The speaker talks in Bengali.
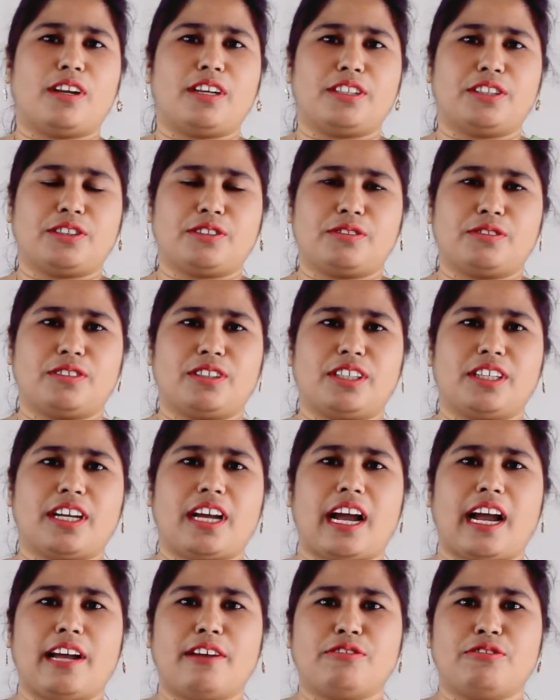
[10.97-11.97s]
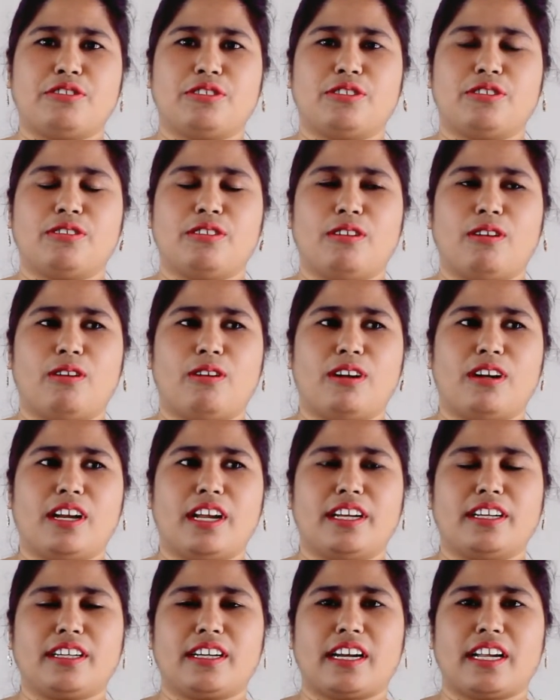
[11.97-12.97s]
কলেজ কর্তৃক আয়োজিত
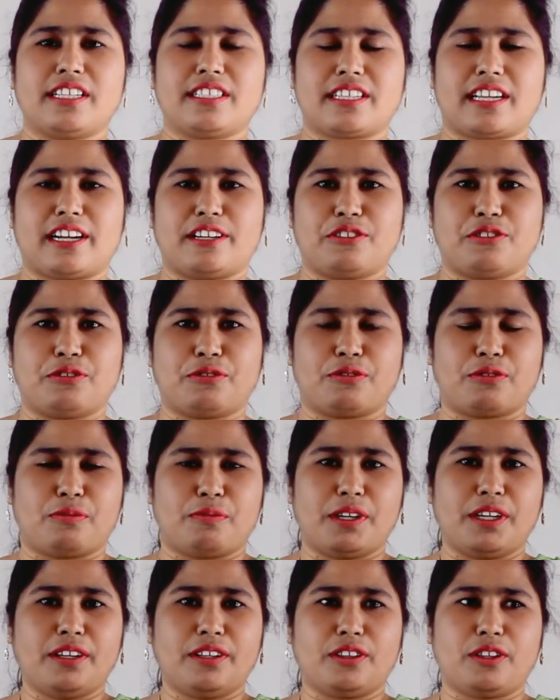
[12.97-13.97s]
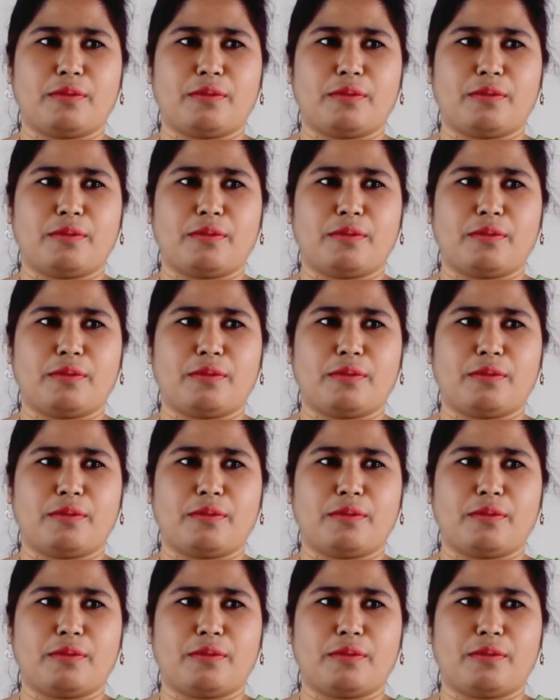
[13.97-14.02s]
অনলাইন ক্লাস কার্যক্রমে